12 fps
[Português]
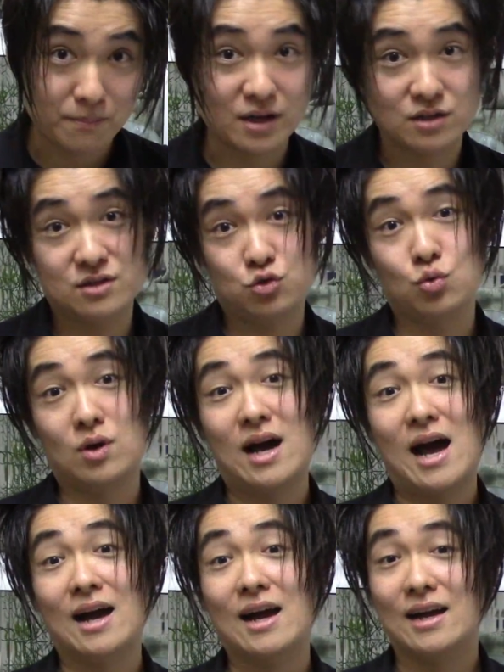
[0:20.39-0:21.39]
para
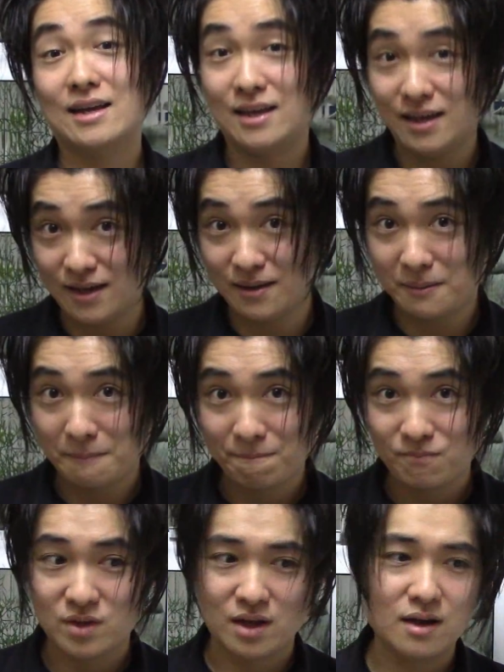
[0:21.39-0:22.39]
sua HQ.
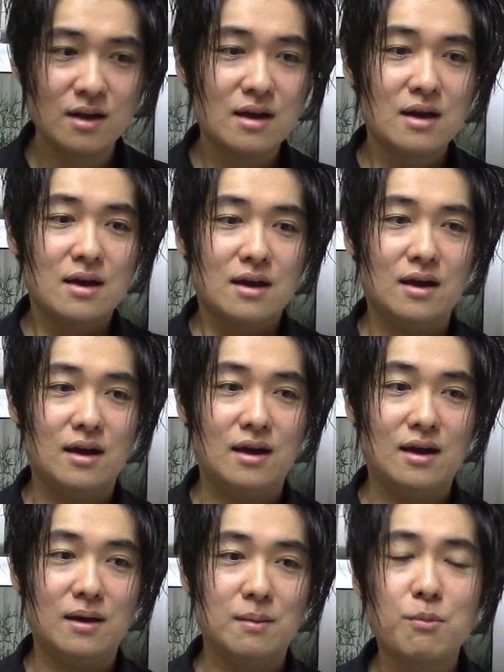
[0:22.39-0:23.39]
Né?
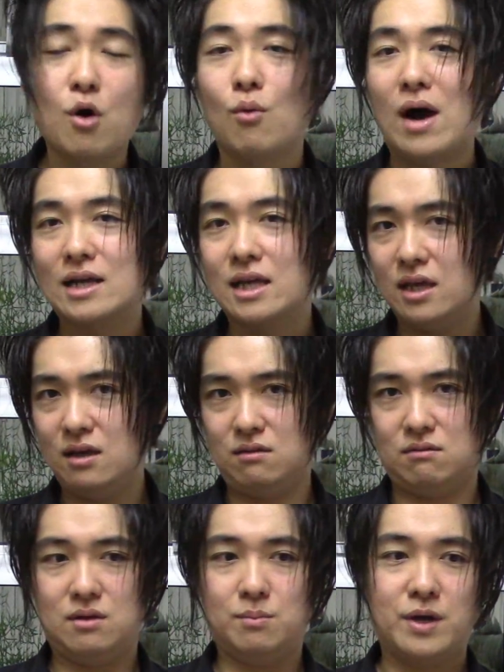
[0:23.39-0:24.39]
É, bom, aqui
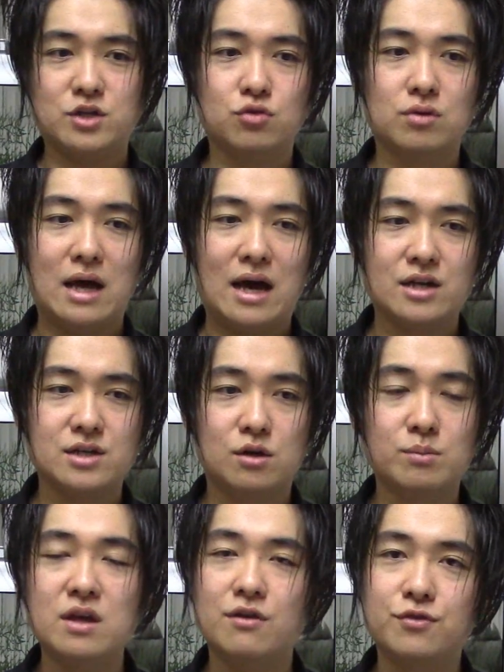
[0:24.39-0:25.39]
em particular
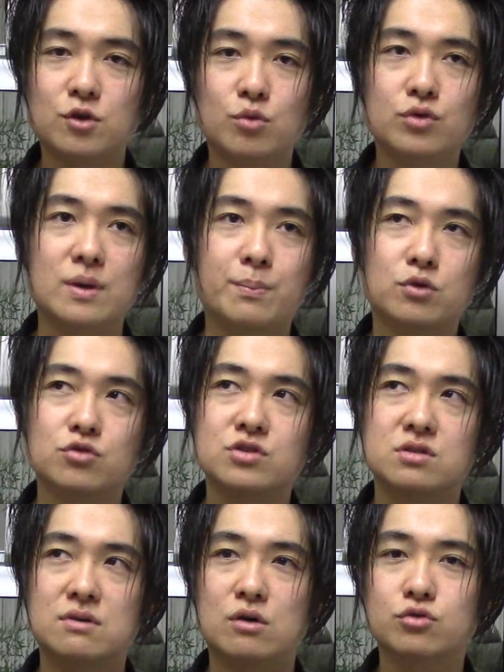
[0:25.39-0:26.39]
eu me refiro muito à
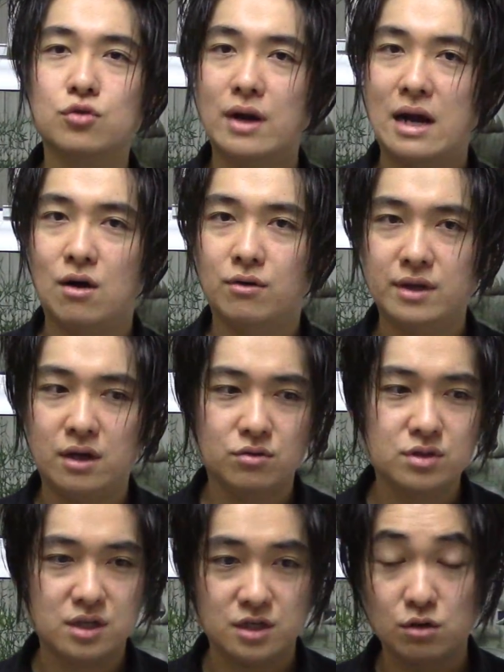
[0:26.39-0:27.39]
produção autoral, né?
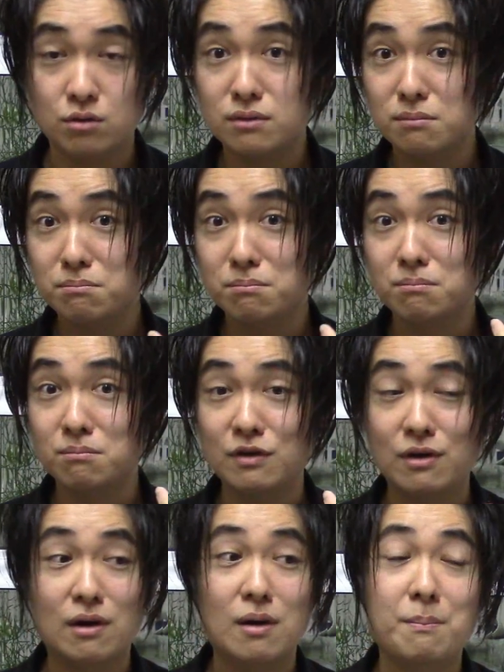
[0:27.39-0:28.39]
ou seja,
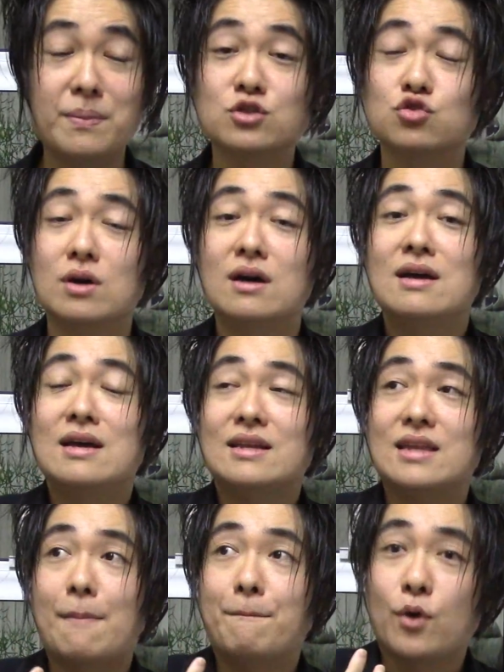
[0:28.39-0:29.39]
uma pessoa
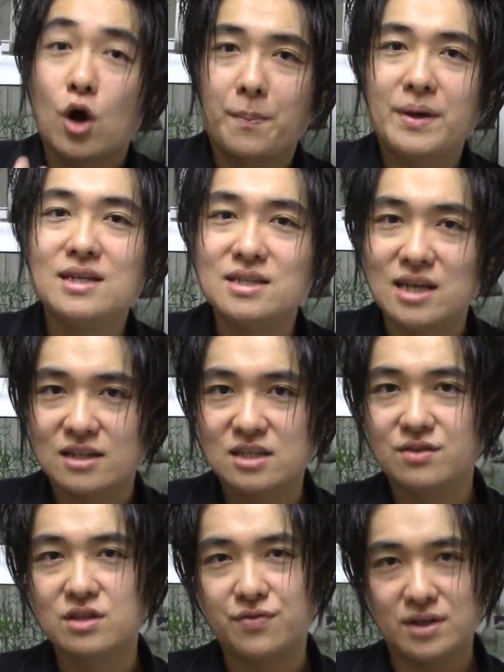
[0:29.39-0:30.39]
ter a própria
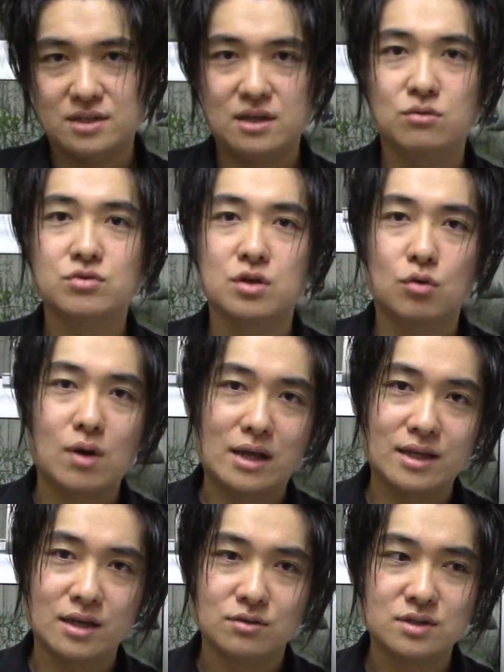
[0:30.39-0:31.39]
iniciativa de fazer o seu
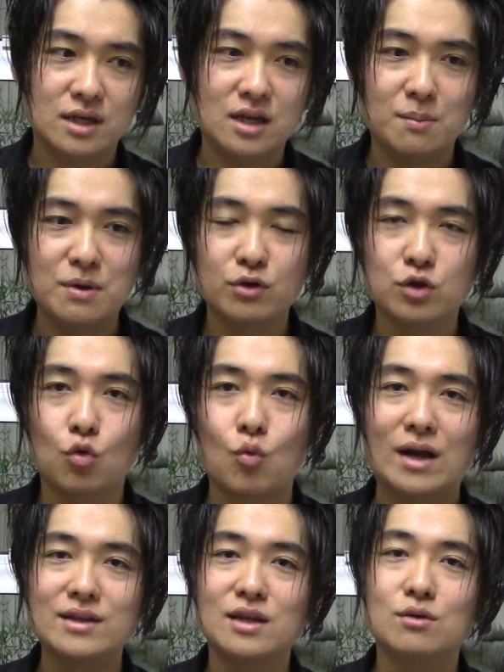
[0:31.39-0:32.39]
quadrinho. Seria meio que o
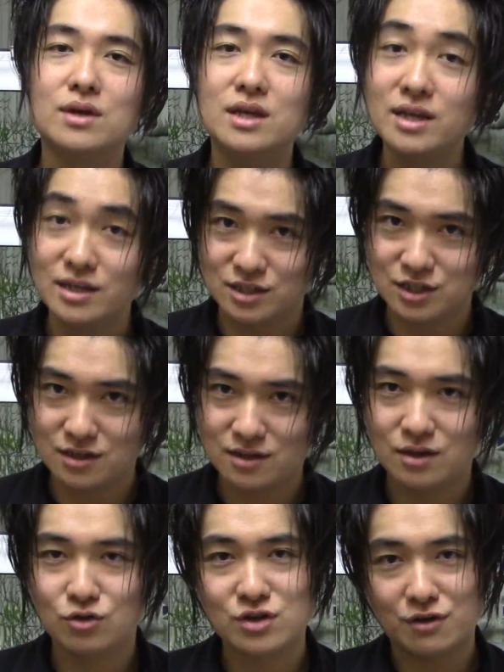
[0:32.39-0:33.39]
quadrinho indie.
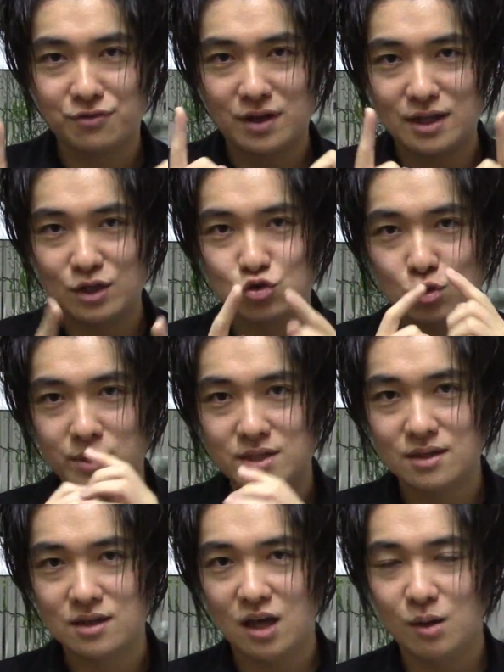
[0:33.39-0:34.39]
Eu já falei sobre
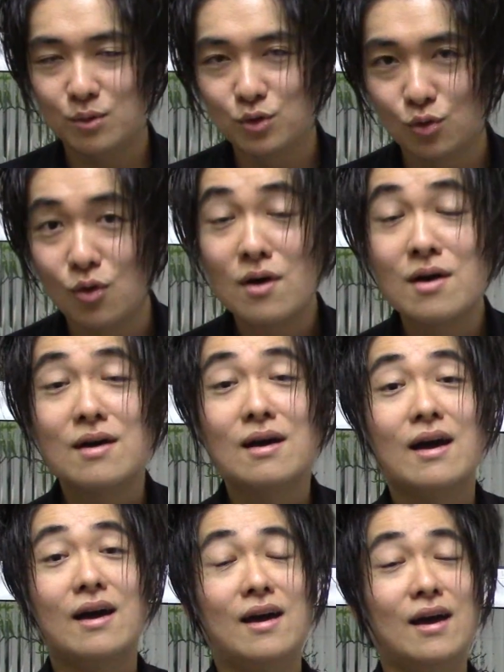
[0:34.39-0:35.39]
esse termo no
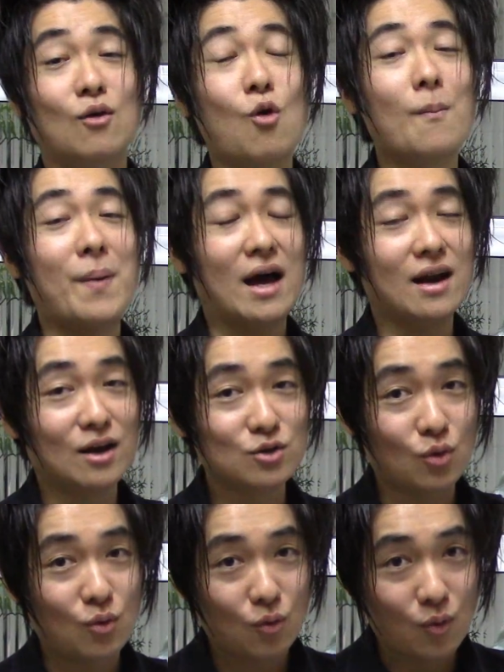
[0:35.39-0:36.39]
é,
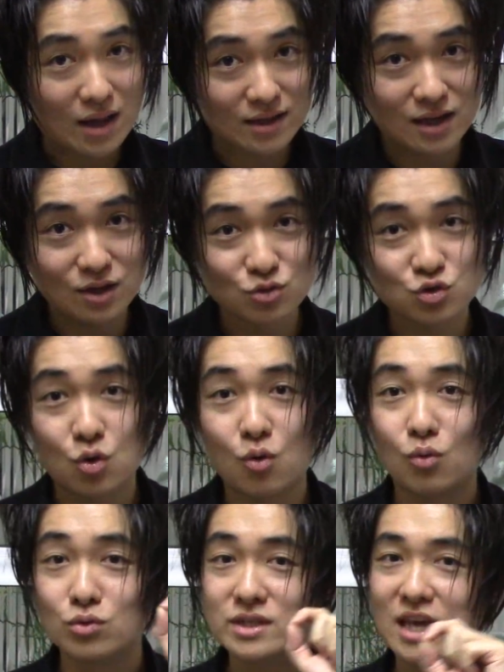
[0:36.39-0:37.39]
comparando quadrinhos
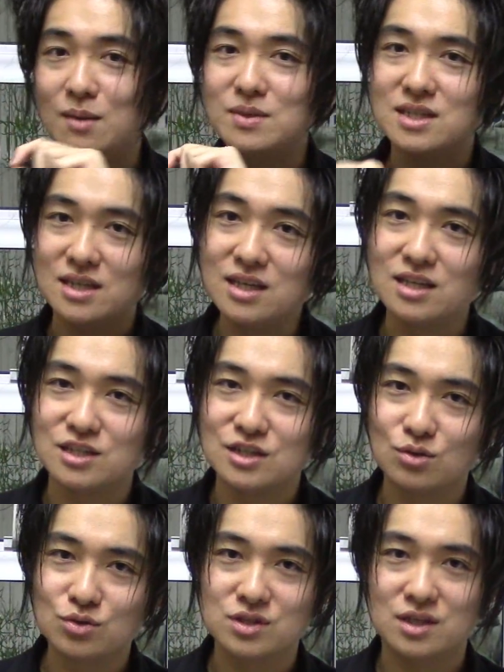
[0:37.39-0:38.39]
com os games
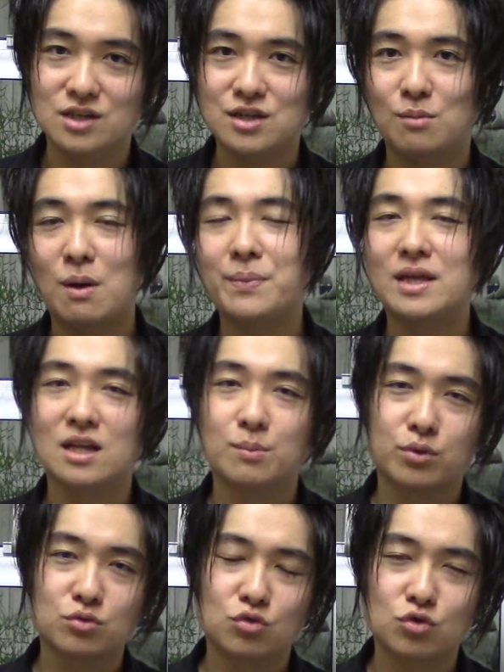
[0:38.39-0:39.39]
indie, ou seja, é uma pequena
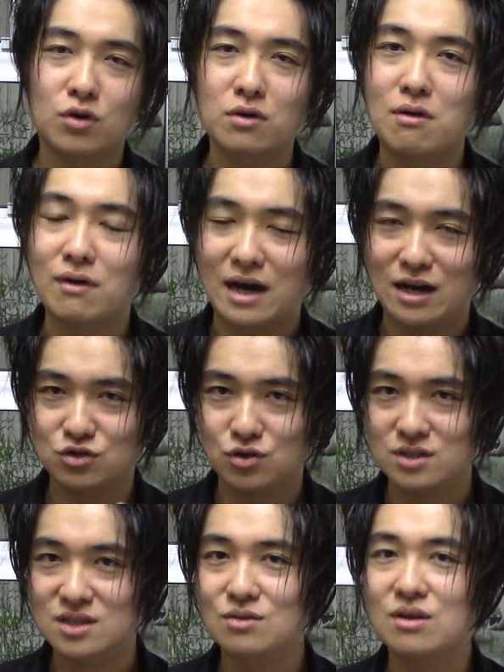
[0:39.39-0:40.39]
produtora ou é um cara
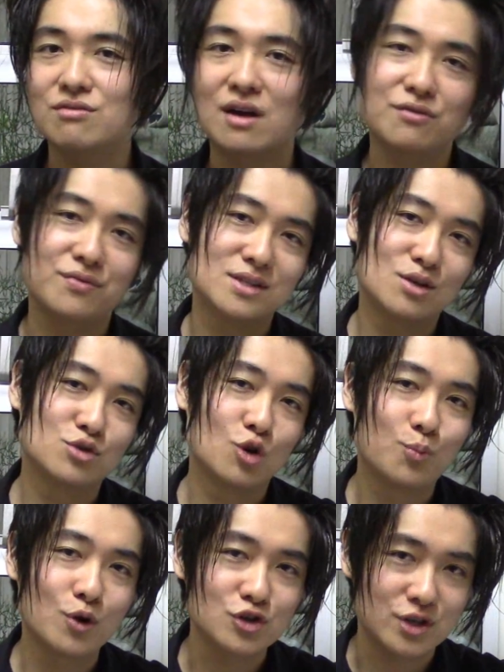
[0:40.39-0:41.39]
sozinho que vai fazer o
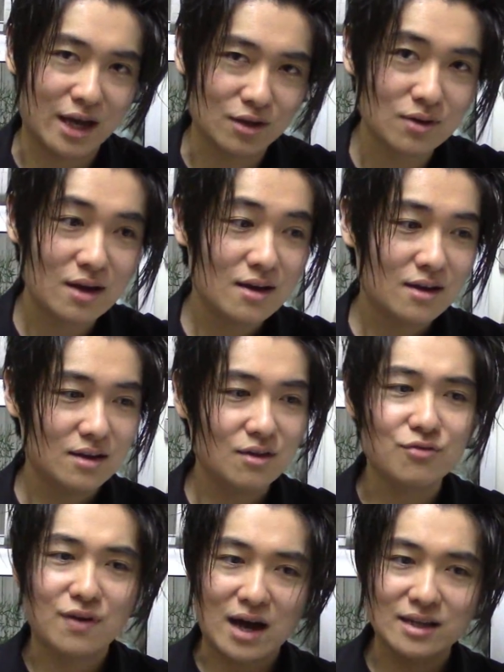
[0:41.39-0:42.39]
seu projeto
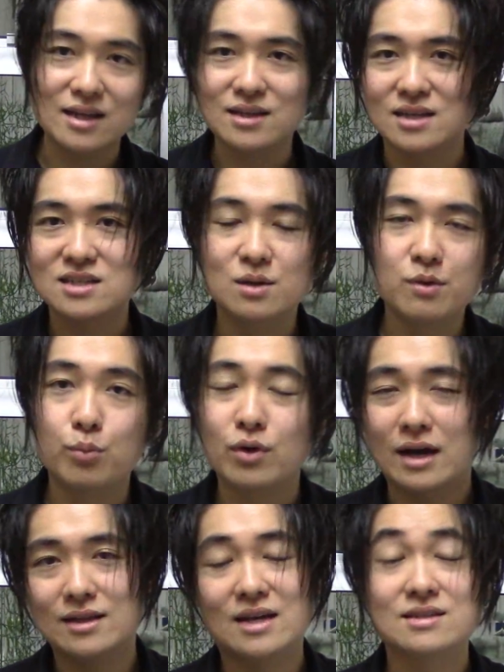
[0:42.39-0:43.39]
e vai tentar distribuir
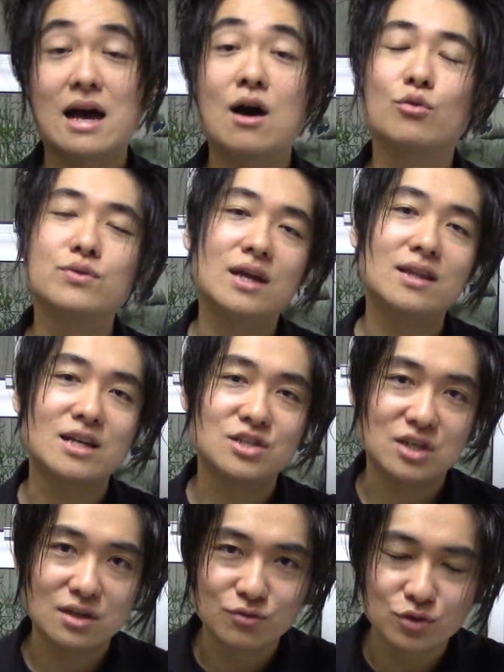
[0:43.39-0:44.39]
por canais
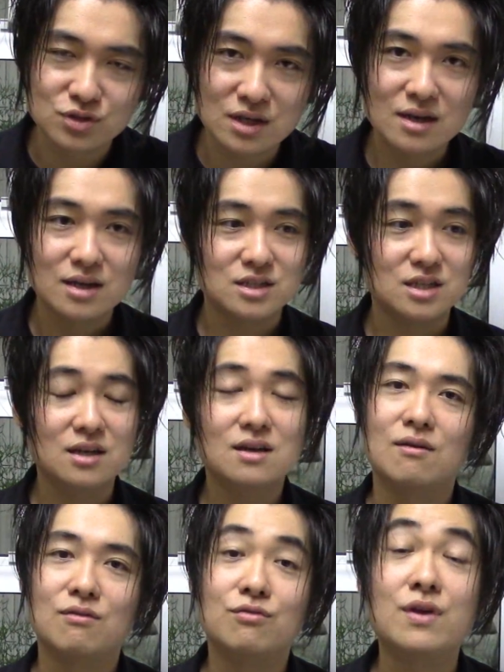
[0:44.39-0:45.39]
alternativos de
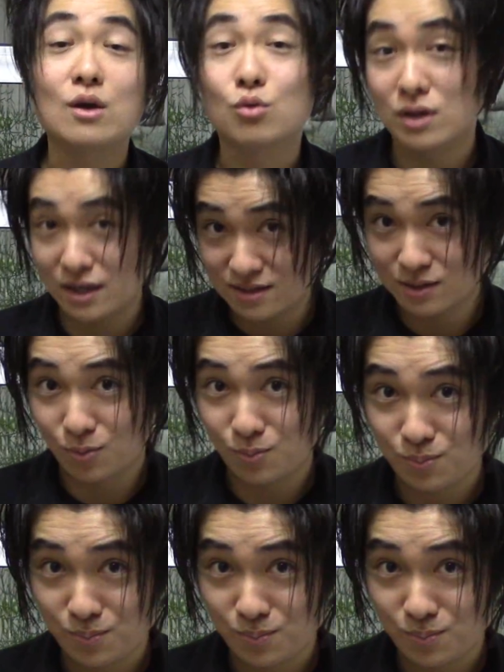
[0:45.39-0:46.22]
veiculação.